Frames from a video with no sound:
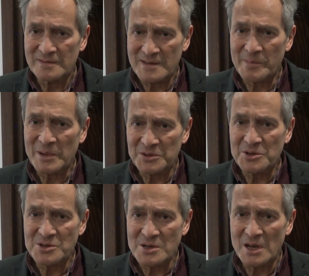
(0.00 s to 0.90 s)

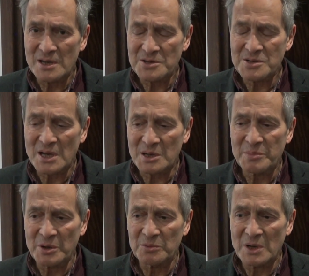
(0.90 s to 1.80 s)
dramatyczna, aż tak
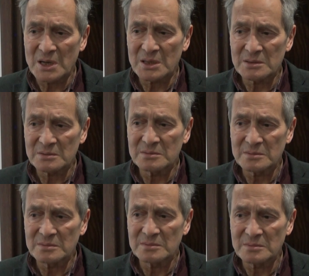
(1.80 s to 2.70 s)
pełna y,
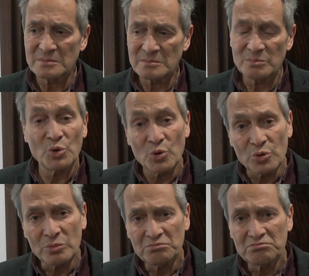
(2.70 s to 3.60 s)

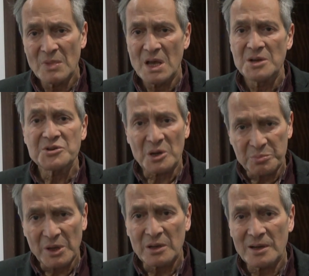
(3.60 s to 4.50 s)
bólu,
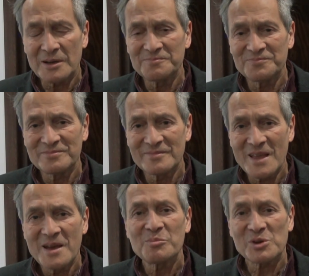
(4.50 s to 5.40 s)
cierpienia.
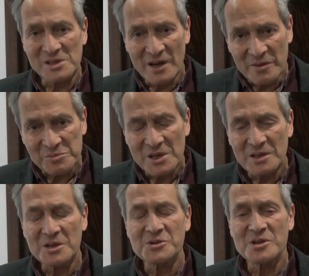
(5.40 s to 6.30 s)
Pozdrawiam
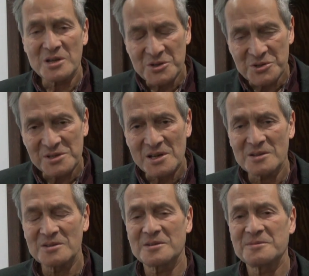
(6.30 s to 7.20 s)
serdecznie, Jerzy
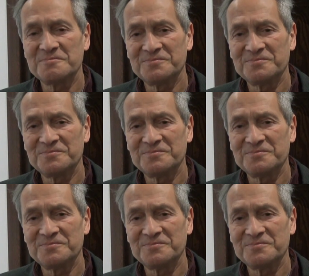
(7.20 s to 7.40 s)
Zelnik.